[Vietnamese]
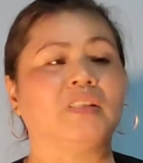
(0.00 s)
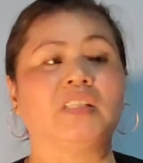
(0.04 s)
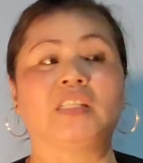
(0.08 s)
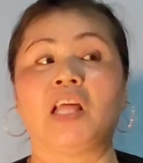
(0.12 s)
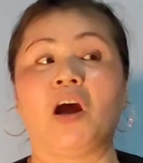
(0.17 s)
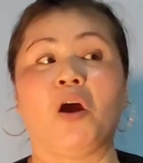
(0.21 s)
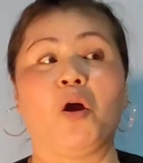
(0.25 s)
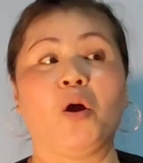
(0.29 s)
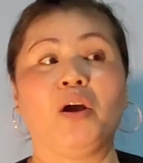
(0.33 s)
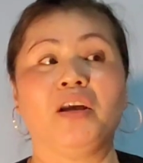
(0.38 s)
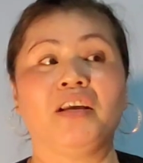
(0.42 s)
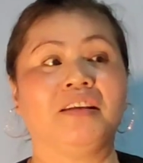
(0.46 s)
Nghe
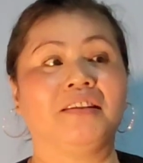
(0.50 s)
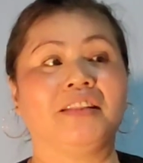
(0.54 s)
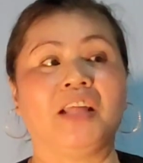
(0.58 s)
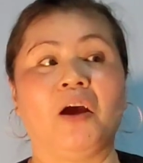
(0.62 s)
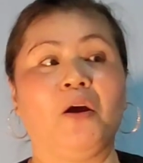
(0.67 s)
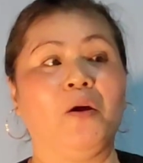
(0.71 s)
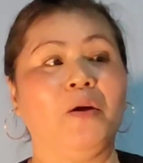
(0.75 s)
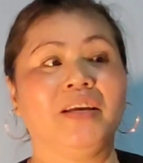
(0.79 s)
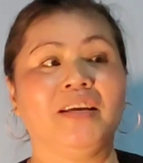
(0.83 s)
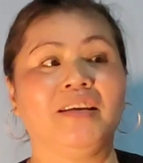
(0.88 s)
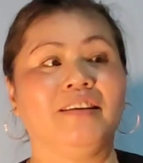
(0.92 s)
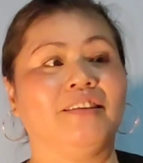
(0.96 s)
tối
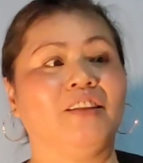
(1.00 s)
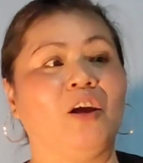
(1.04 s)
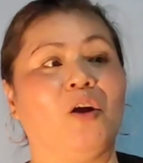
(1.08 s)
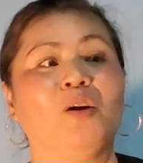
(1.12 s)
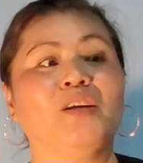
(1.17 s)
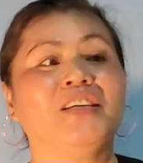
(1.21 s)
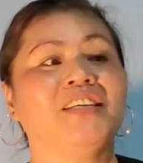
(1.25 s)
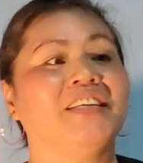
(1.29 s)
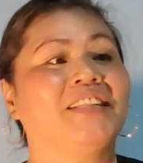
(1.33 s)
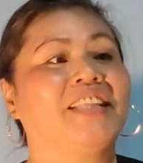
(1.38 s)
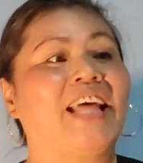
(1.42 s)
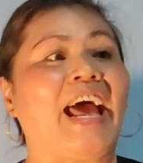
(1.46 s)

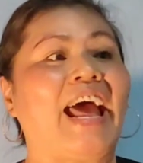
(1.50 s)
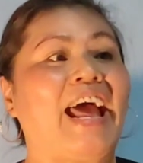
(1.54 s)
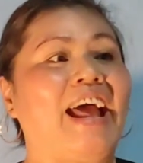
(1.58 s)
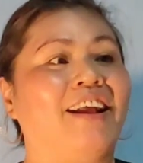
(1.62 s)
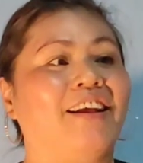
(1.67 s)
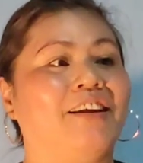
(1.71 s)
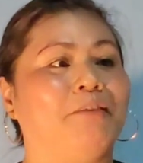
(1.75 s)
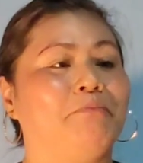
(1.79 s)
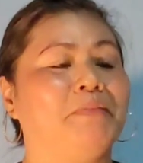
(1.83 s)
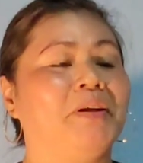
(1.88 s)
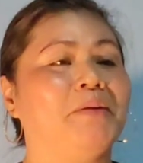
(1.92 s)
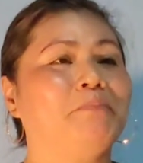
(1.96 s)
người
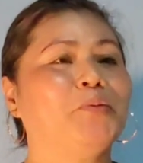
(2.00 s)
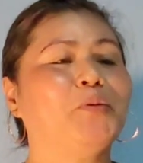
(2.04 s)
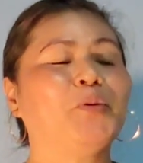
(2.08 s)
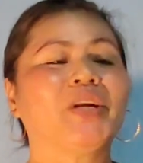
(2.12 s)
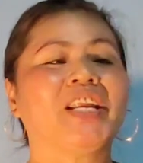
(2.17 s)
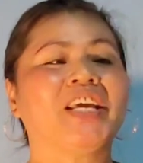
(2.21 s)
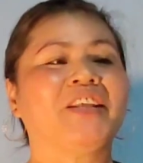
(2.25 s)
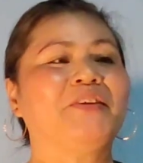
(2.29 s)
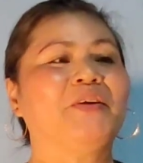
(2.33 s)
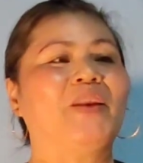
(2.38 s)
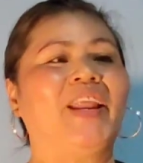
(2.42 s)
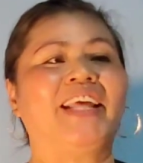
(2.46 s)
ta muốn
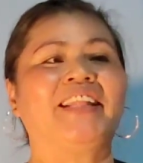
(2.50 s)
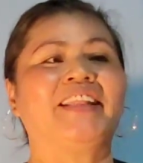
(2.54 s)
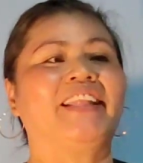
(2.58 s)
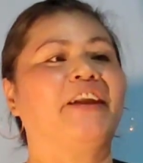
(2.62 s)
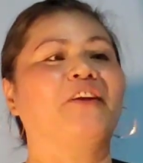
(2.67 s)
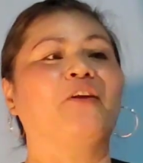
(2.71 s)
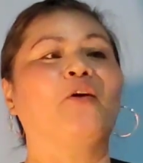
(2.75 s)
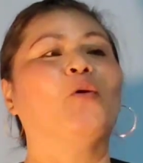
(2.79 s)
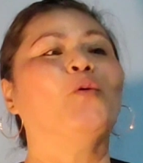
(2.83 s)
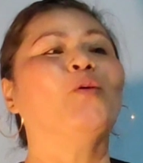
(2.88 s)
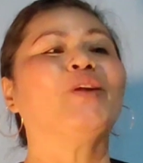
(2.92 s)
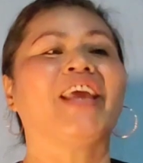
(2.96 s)
đi toilet, người ta
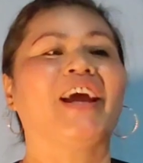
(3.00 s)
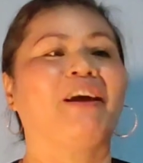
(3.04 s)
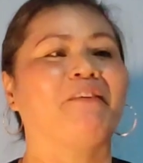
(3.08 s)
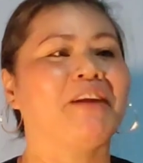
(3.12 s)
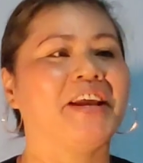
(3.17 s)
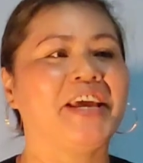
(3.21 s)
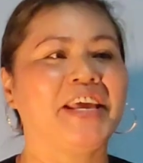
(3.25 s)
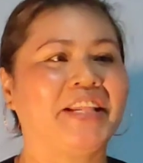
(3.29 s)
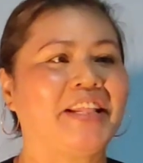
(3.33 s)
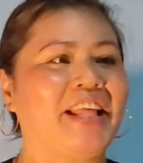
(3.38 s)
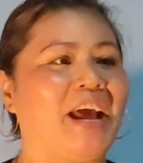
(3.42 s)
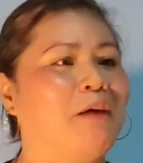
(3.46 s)
rủ nhau
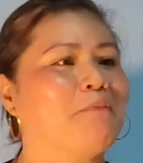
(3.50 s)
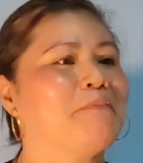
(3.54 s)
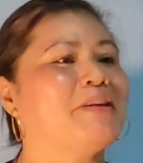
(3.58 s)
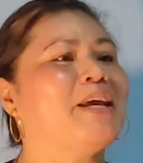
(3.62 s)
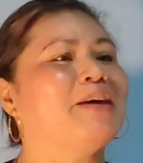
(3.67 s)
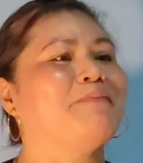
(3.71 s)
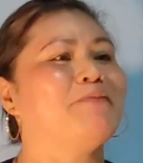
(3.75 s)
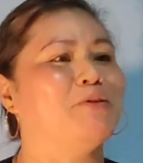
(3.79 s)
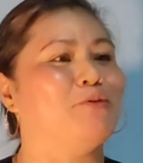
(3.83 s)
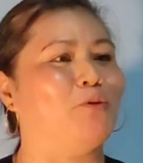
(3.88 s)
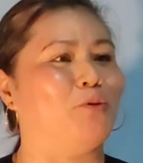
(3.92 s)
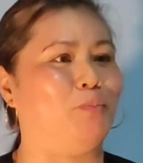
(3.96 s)
đi, người ta không
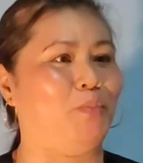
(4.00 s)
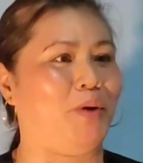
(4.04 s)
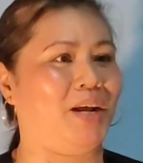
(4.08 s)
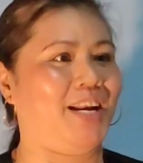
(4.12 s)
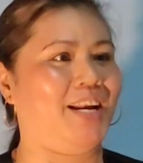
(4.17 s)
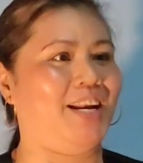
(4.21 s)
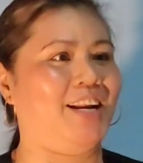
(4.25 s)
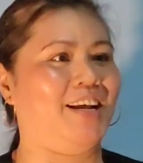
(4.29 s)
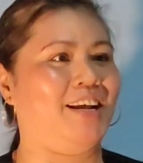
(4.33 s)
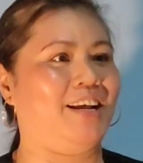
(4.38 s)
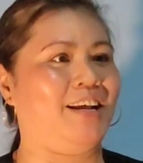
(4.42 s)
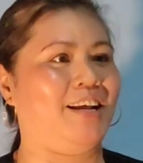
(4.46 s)
dám đi một mình.